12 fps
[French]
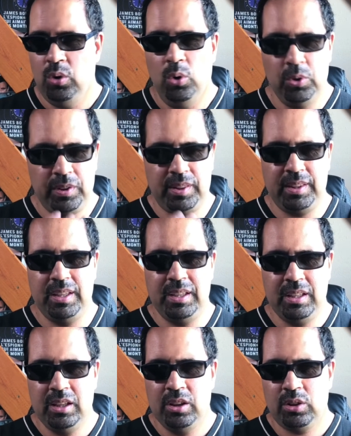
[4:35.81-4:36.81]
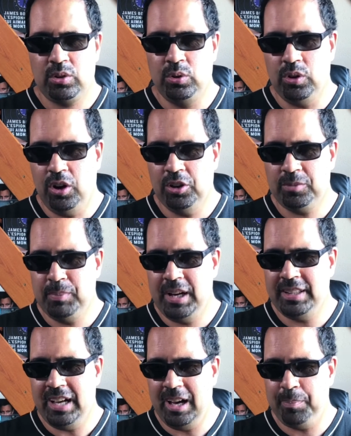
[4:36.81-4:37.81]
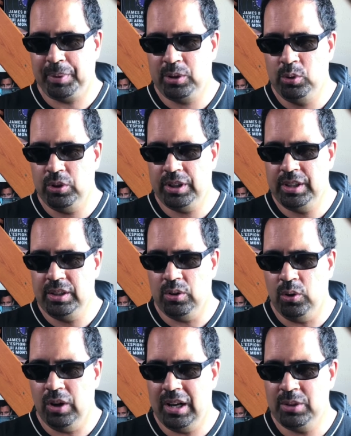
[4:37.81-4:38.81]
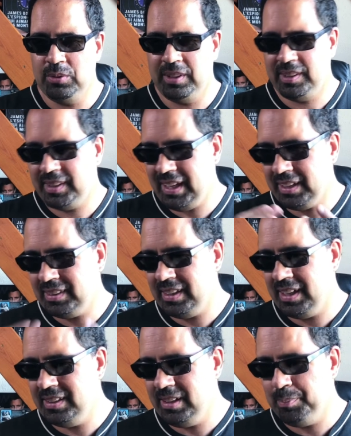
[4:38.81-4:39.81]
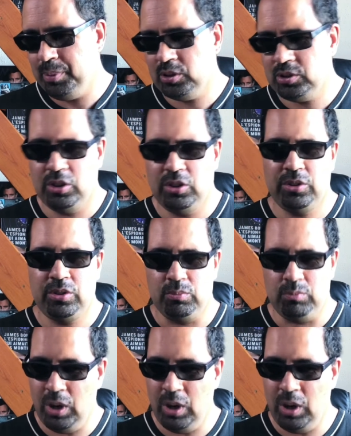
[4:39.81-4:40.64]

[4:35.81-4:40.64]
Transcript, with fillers: on sait que Ant-Man a priori aura une certaine importance,